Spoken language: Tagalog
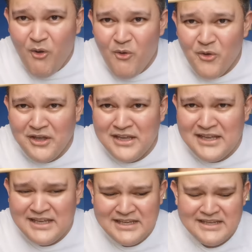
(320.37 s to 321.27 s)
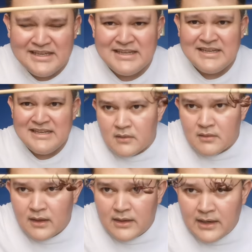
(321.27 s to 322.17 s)
Uy!
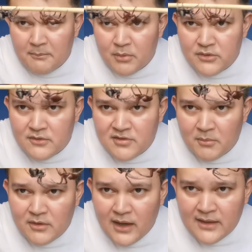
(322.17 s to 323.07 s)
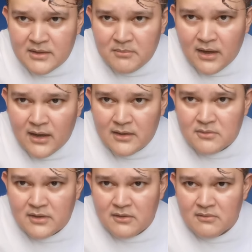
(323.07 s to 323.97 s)
Nanlambot yung samo natin mga
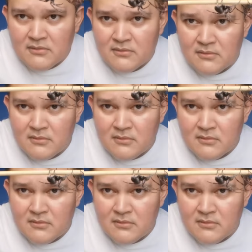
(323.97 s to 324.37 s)
kadok. Yo. Eh,